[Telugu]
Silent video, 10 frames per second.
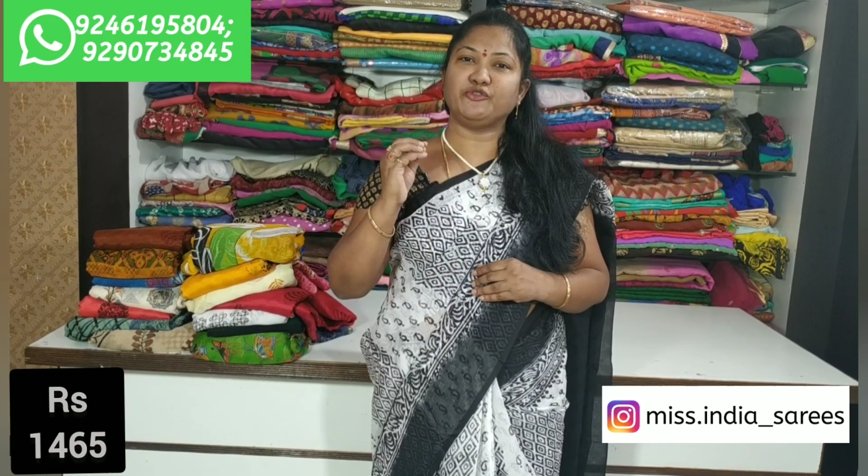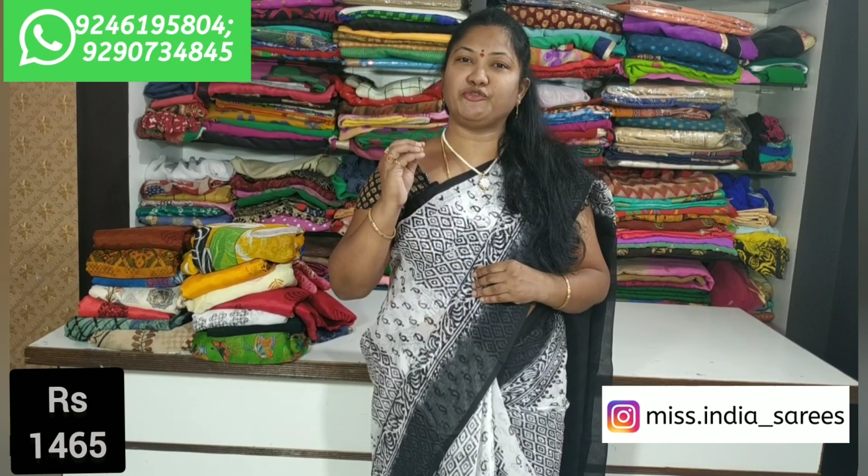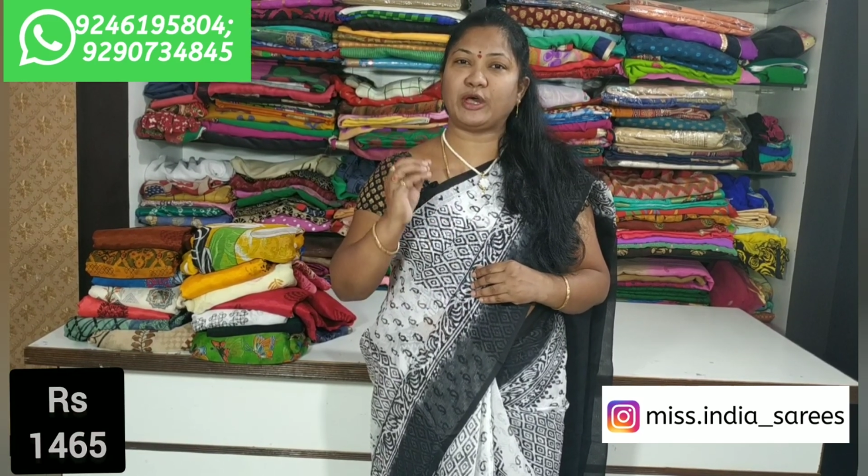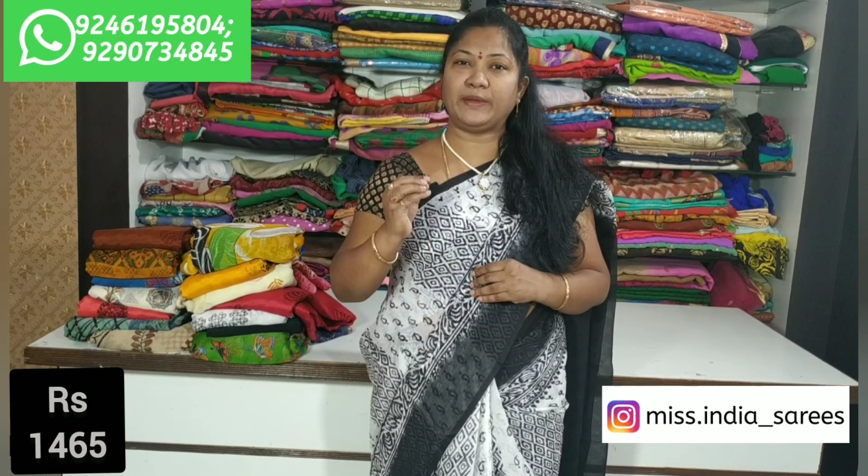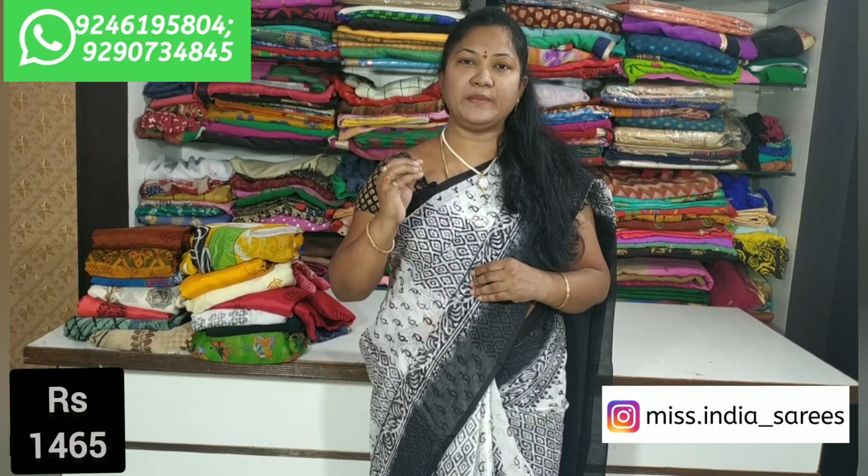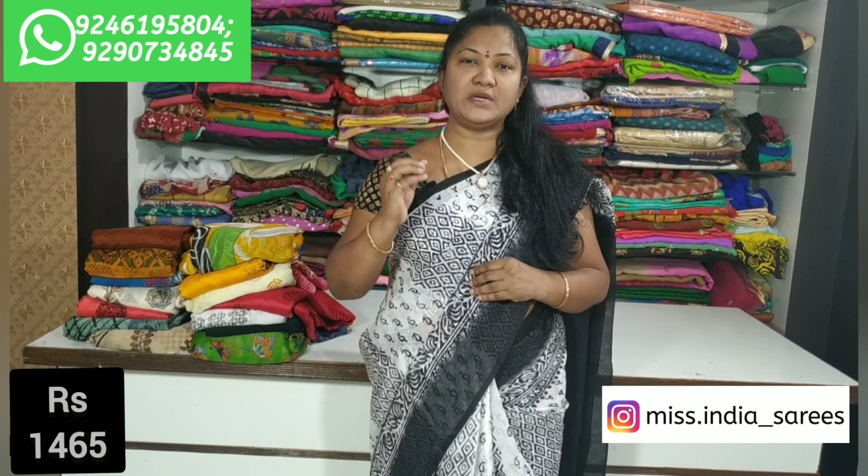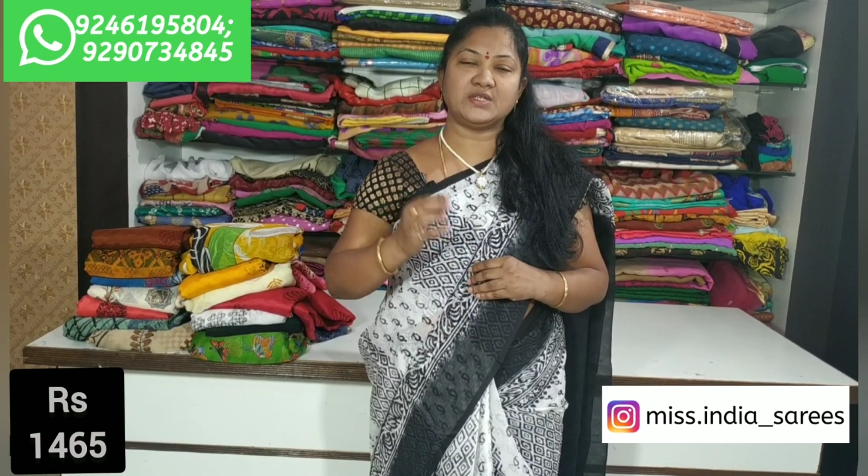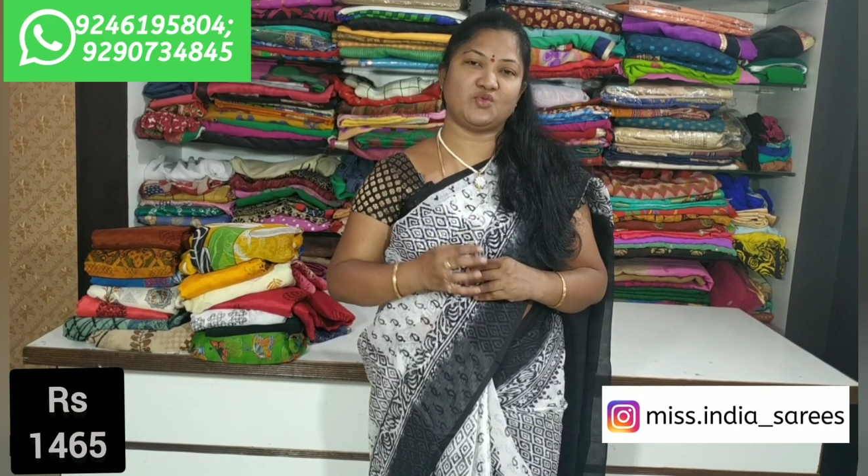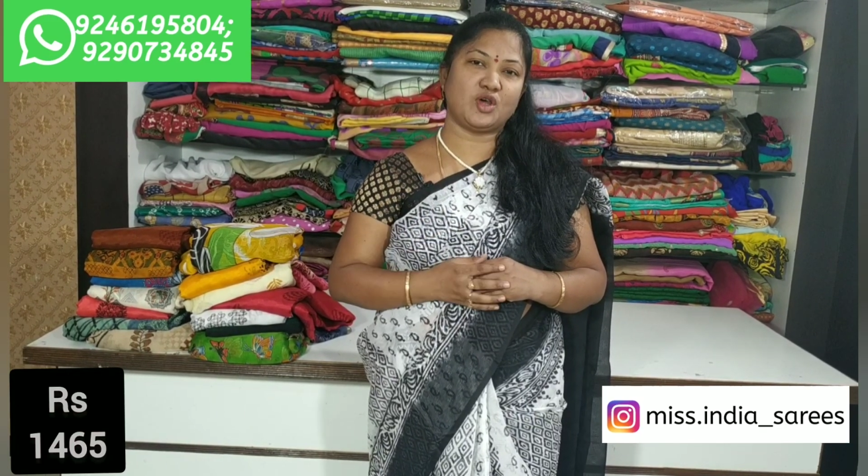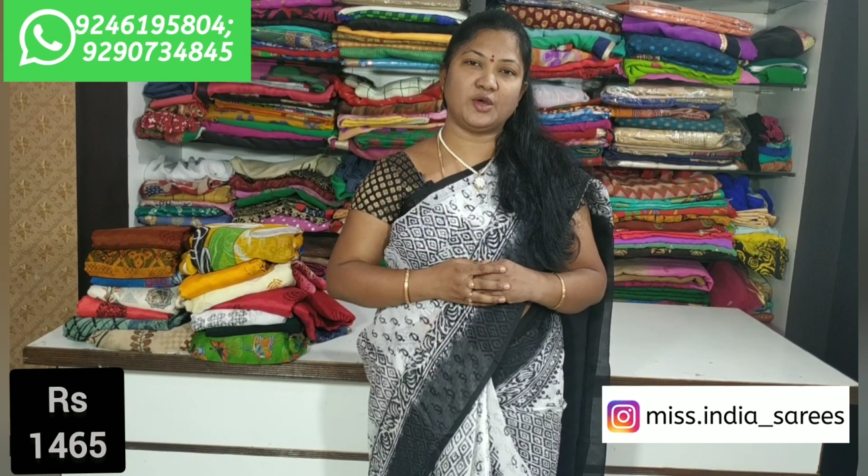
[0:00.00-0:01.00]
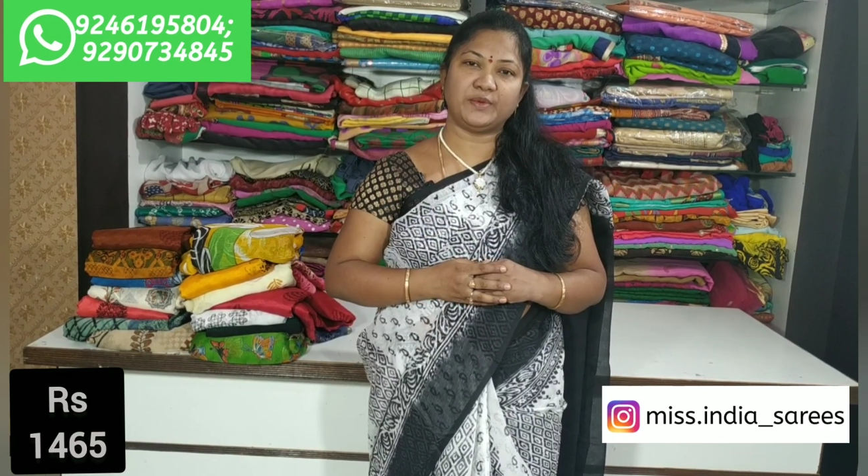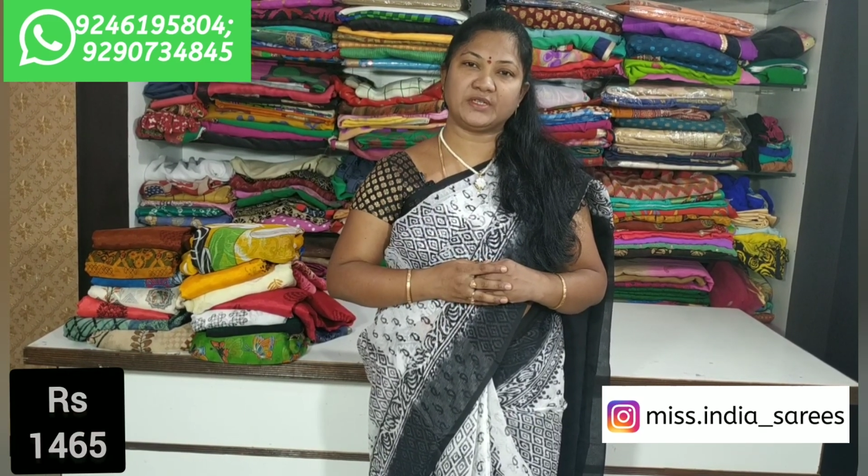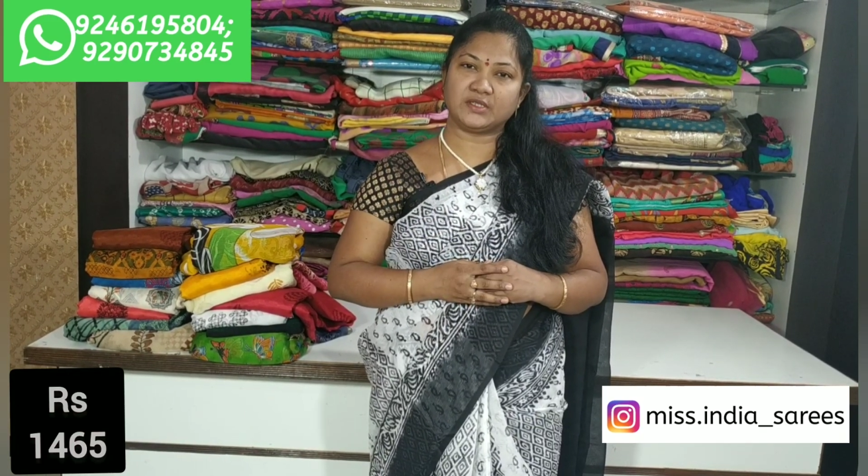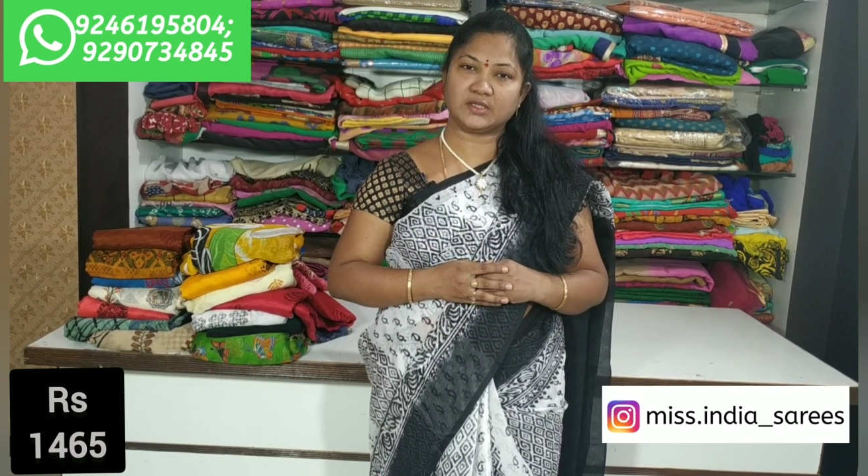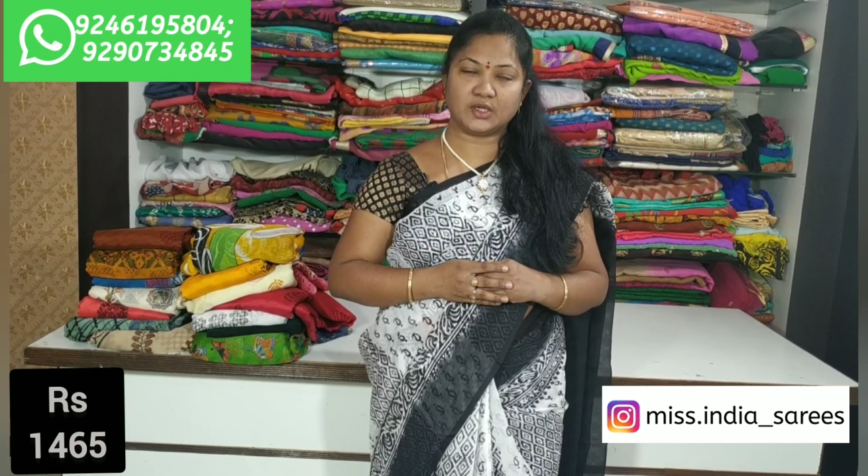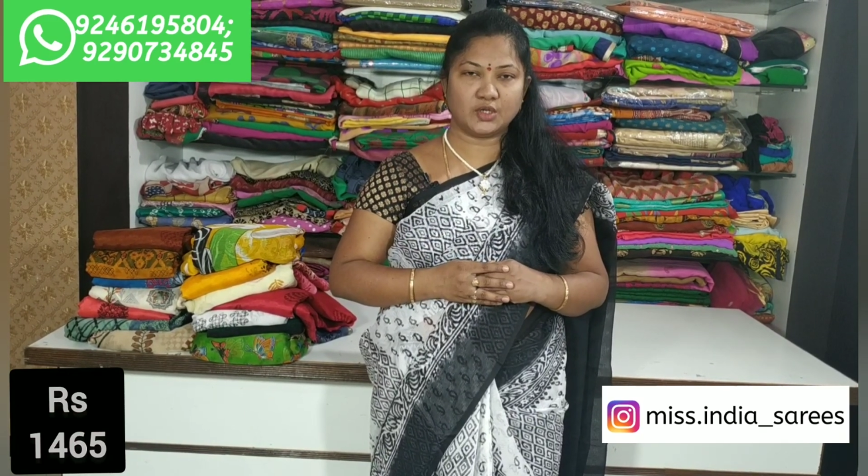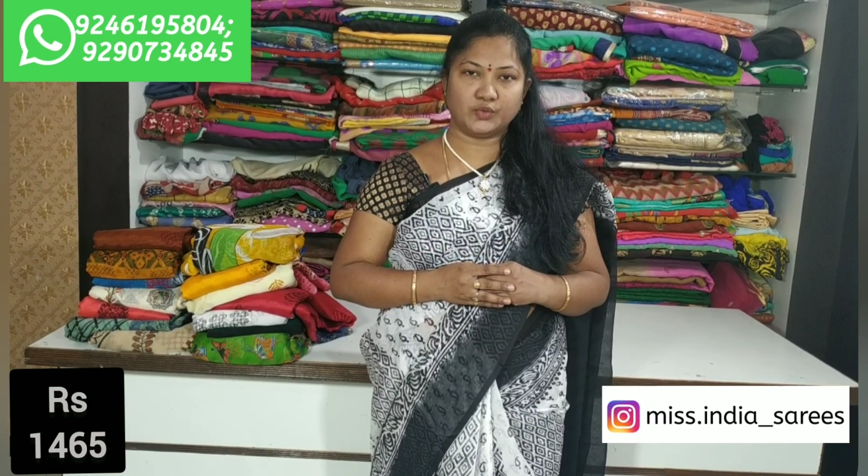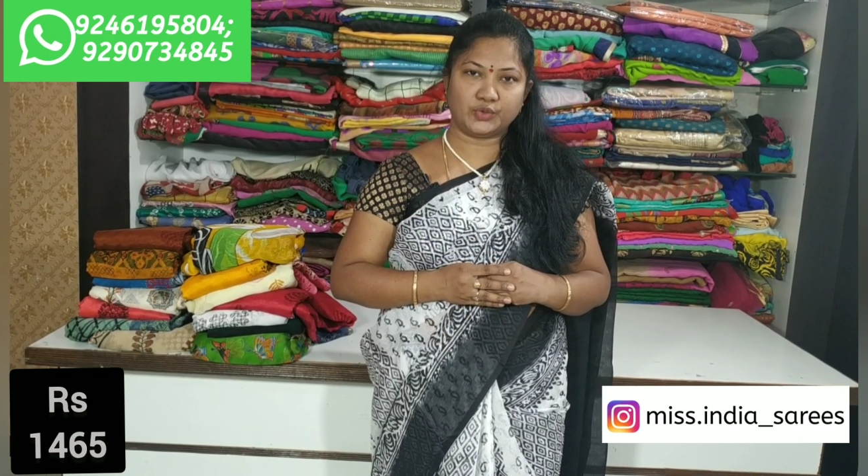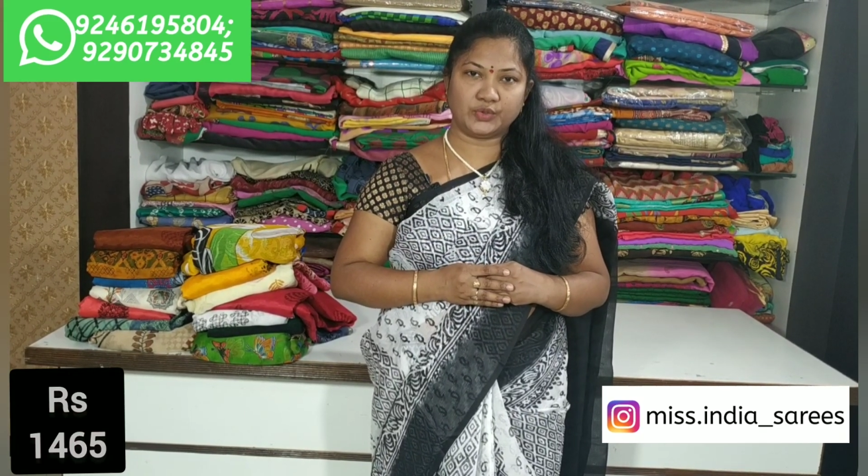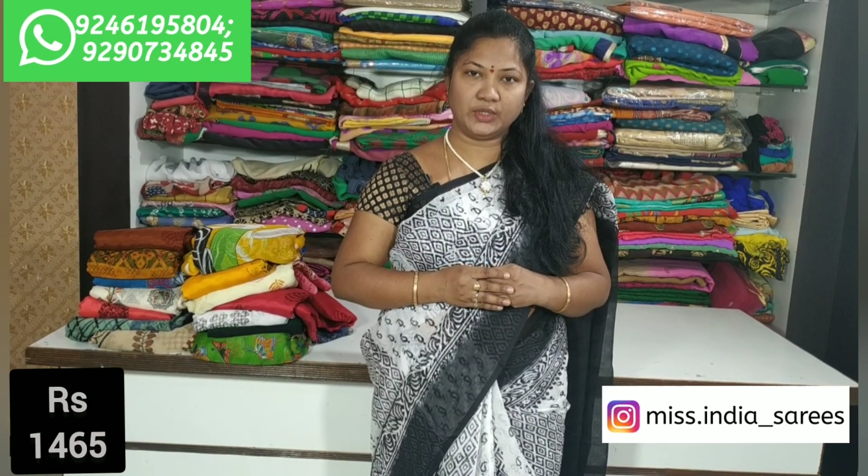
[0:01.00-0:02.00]
ఫైవ్ మినిట్స్ వాకబుల్ డిస్టెన్స్లోనే
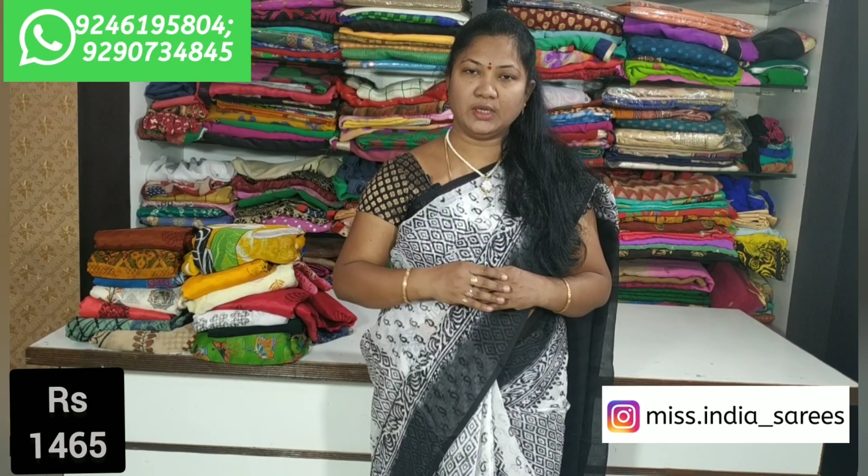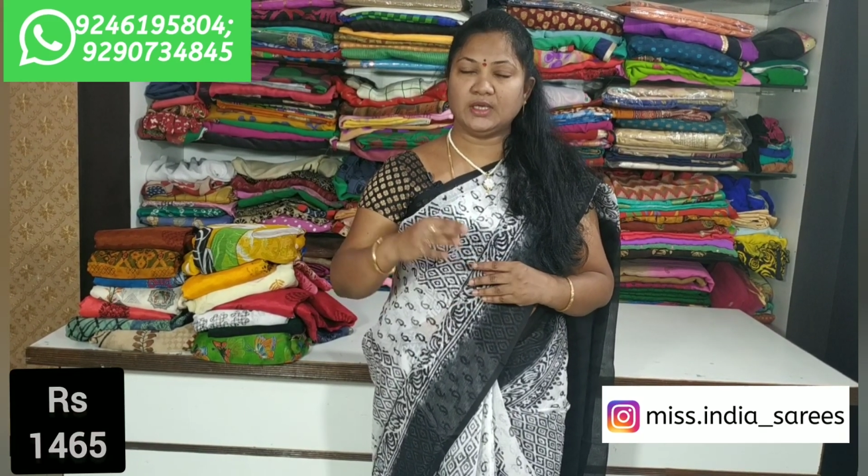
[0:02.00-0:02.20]
ఉంటుంది